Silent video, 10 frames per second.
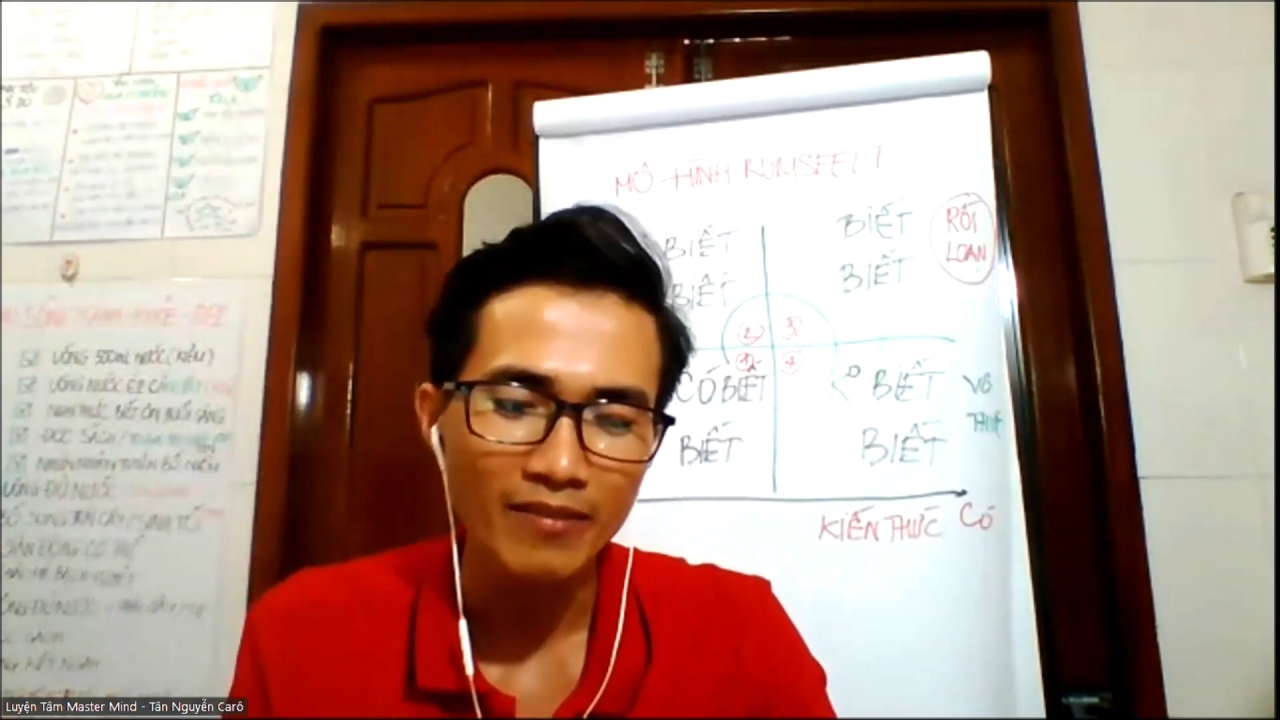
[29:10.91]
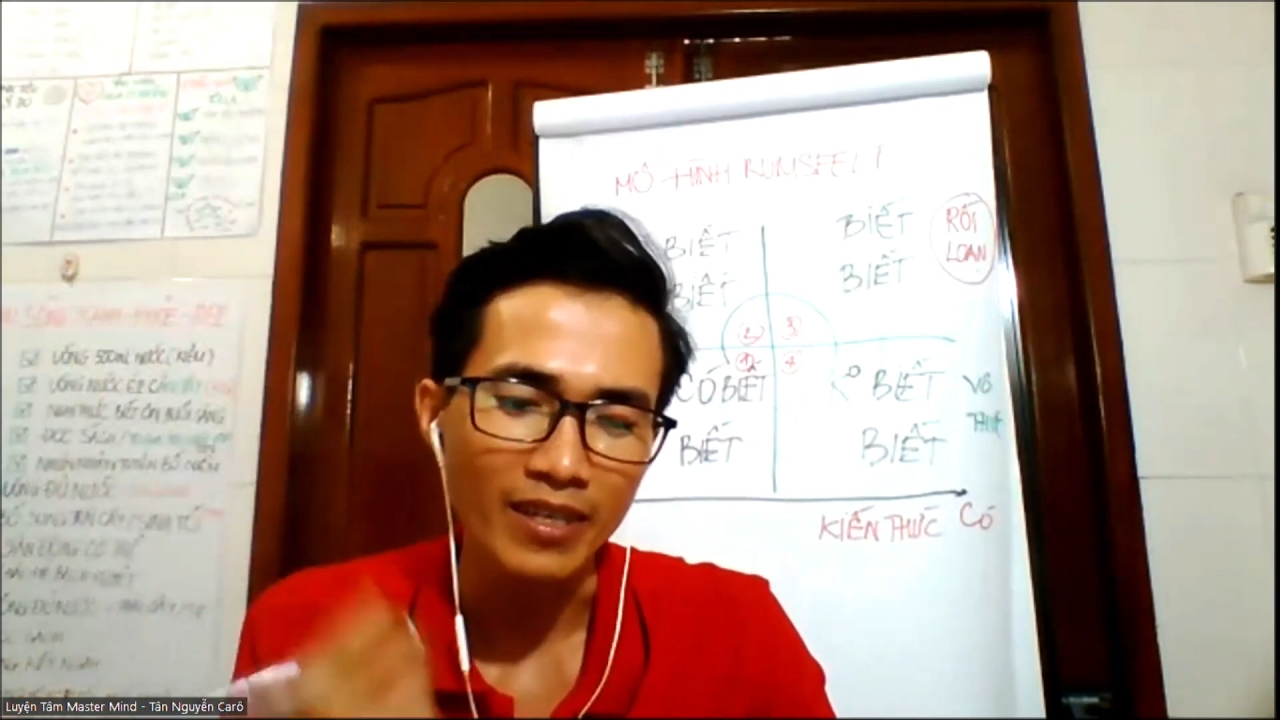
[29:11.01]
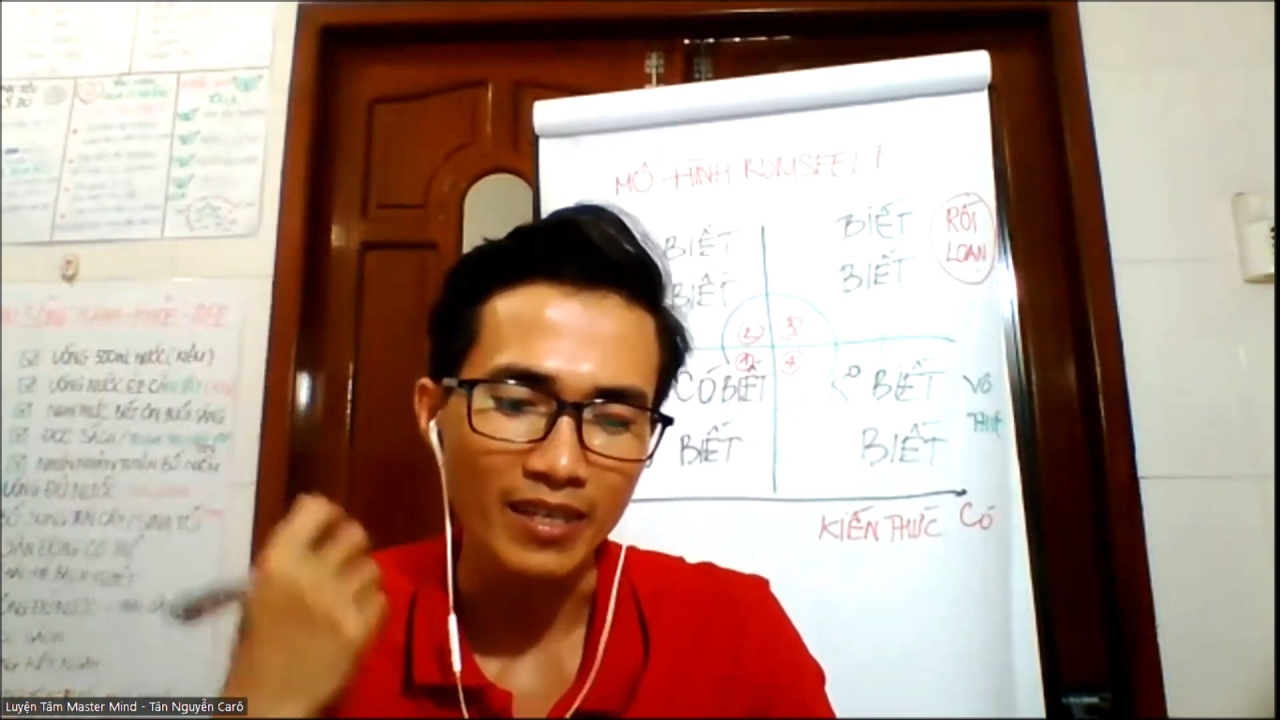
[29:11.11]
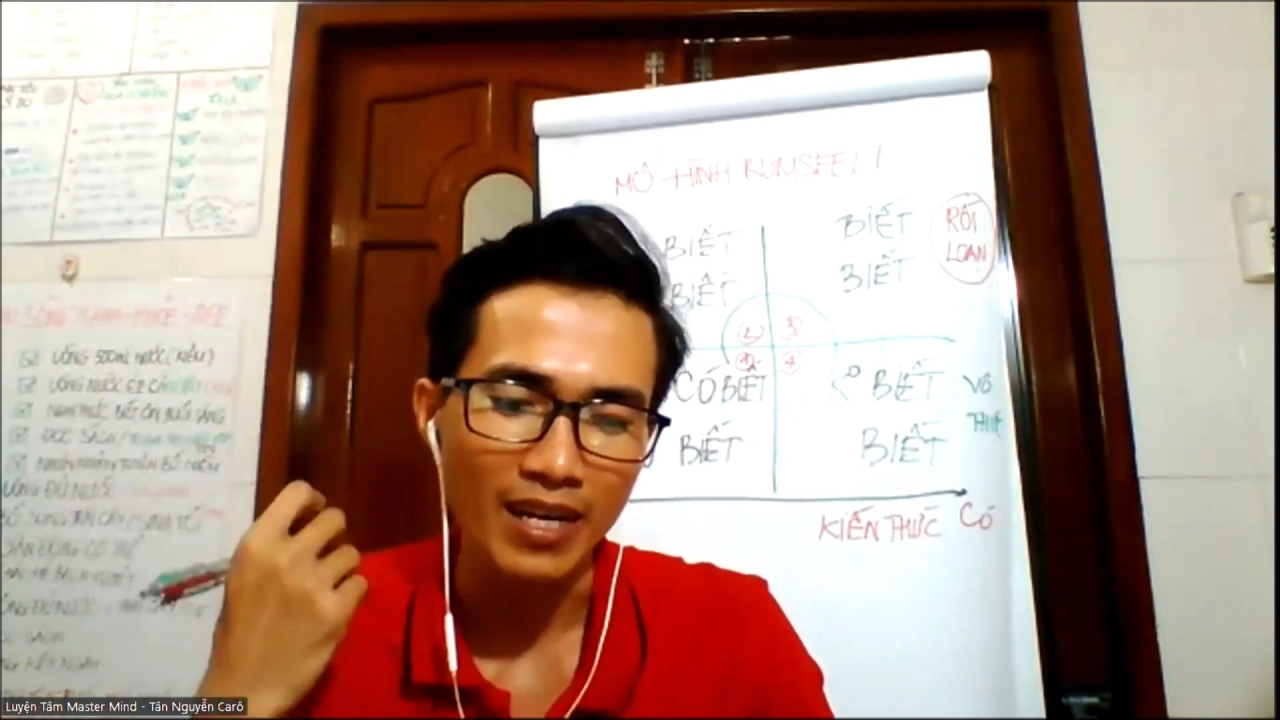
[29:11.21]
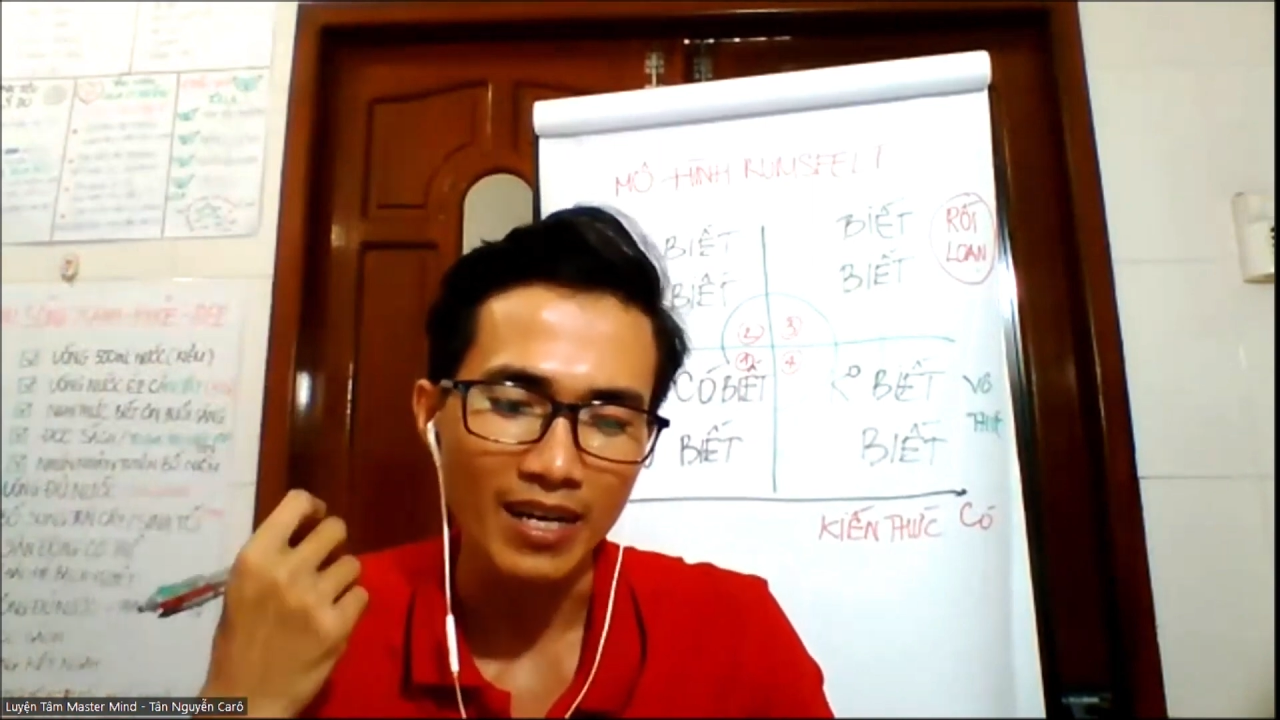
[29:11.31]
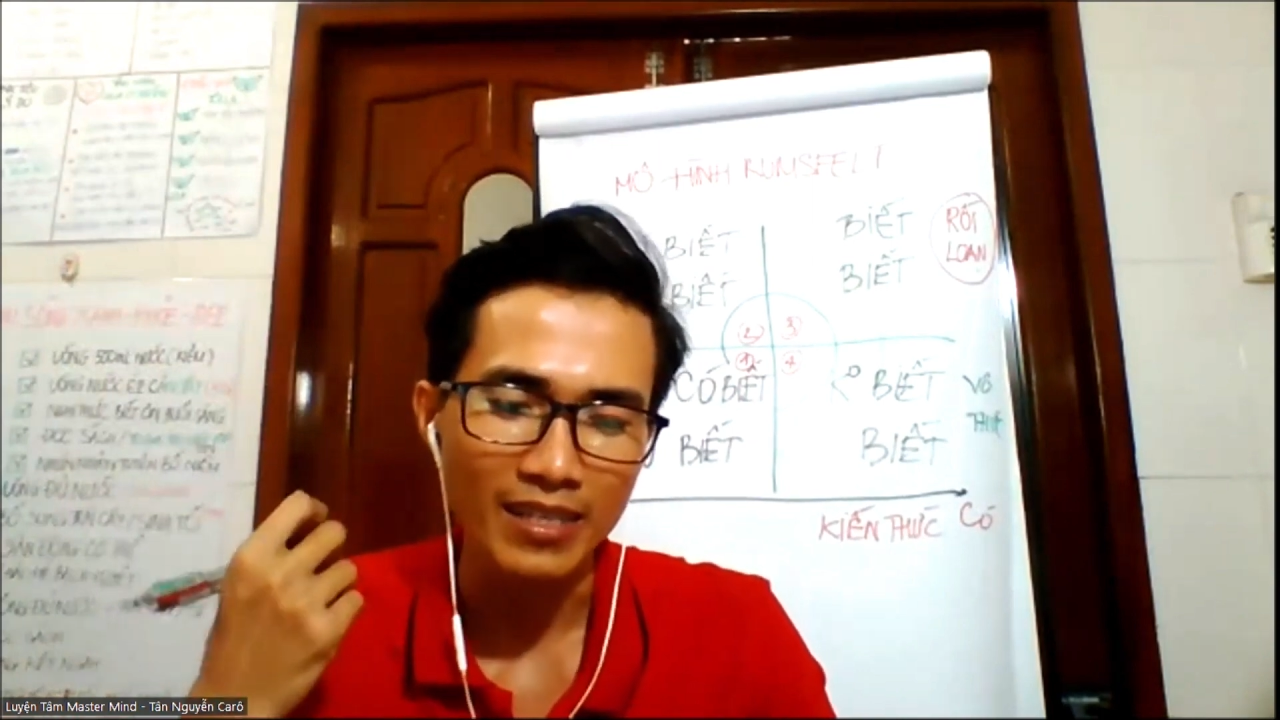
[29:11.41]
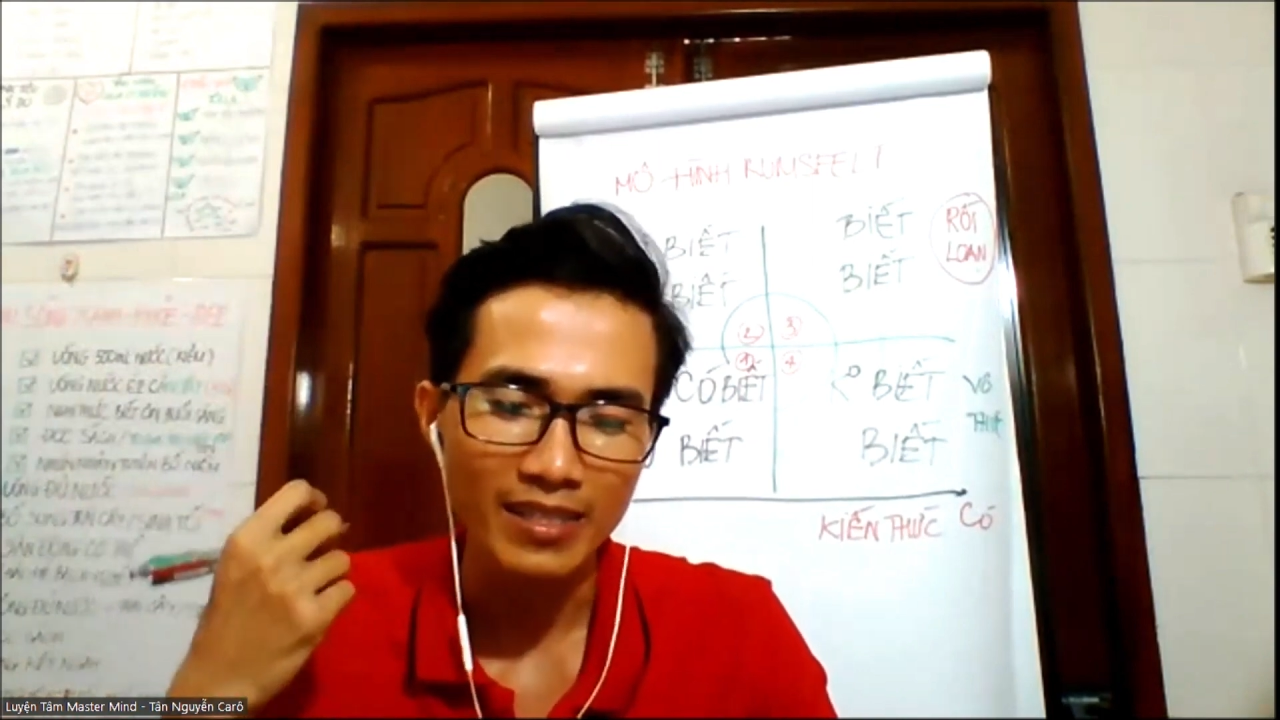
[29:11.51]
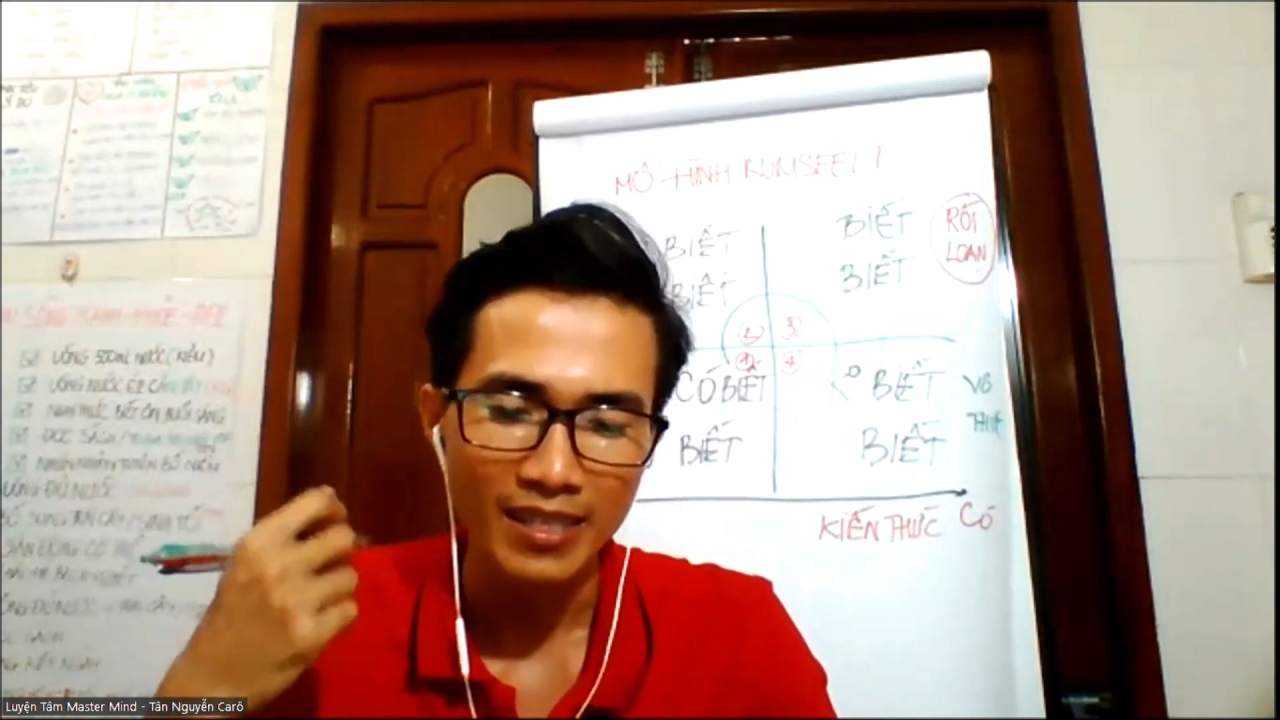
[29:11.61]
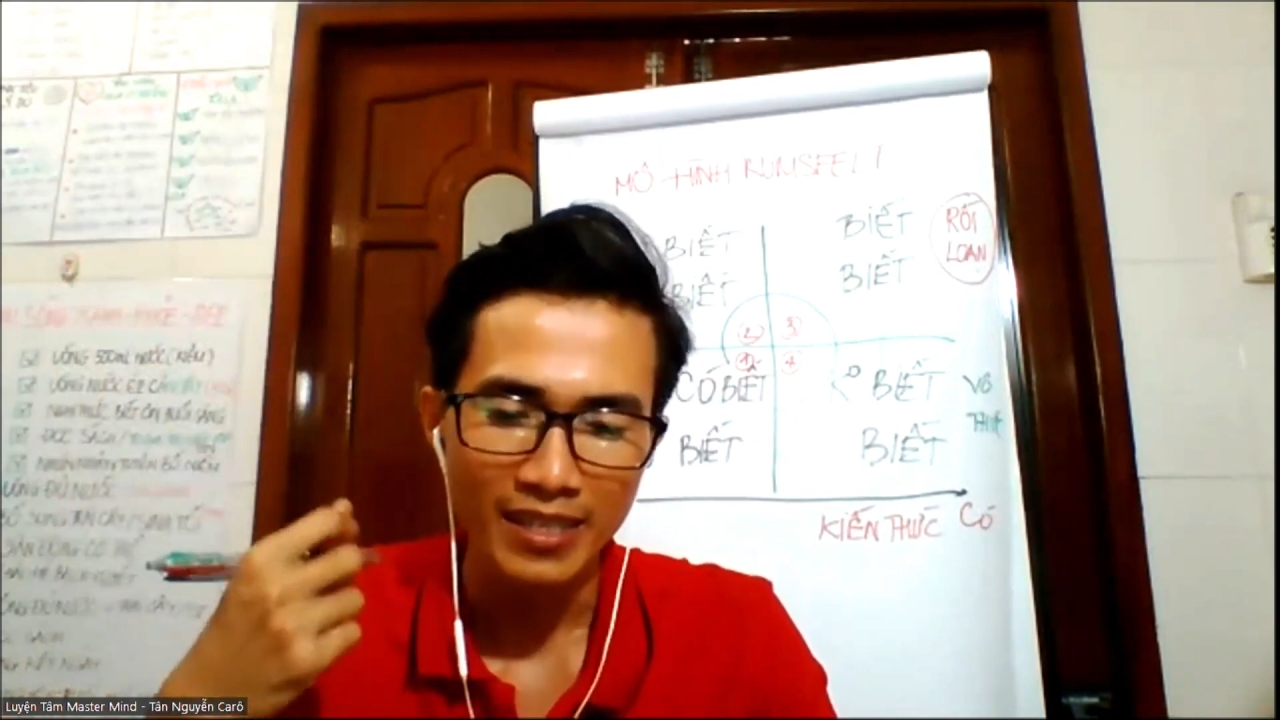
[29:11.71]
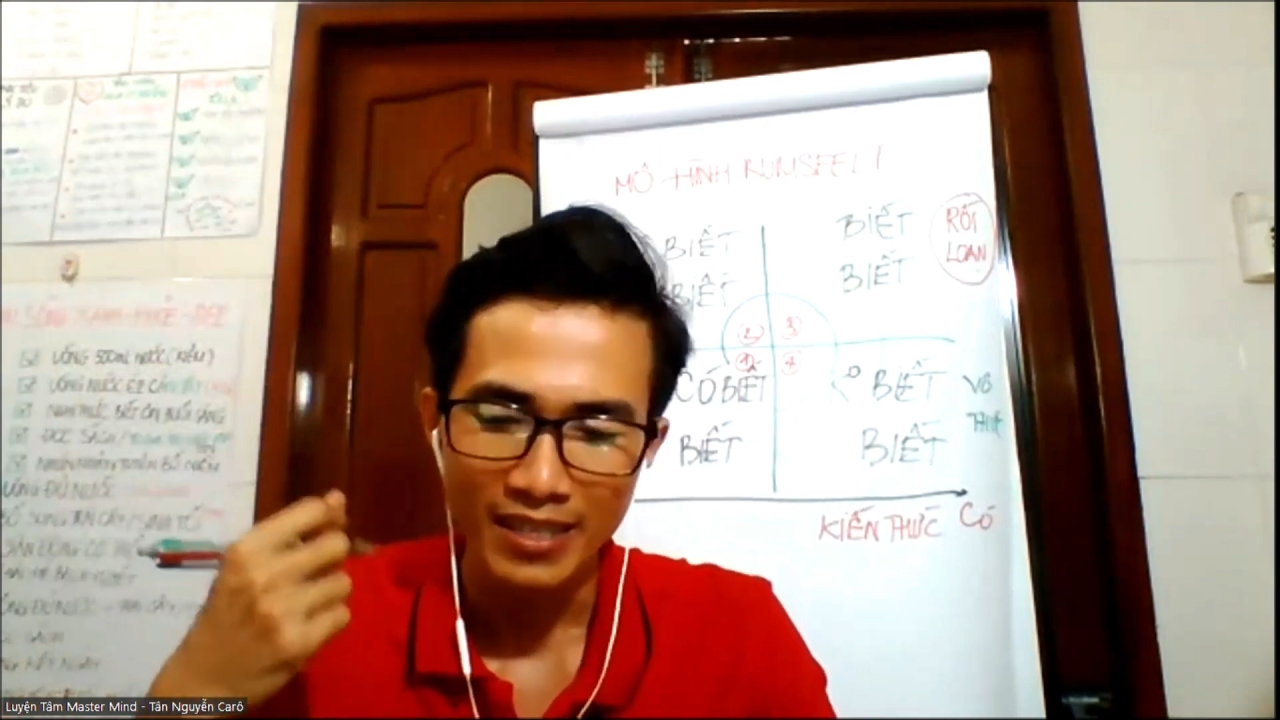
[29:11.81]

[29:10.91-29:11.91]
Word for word: về cái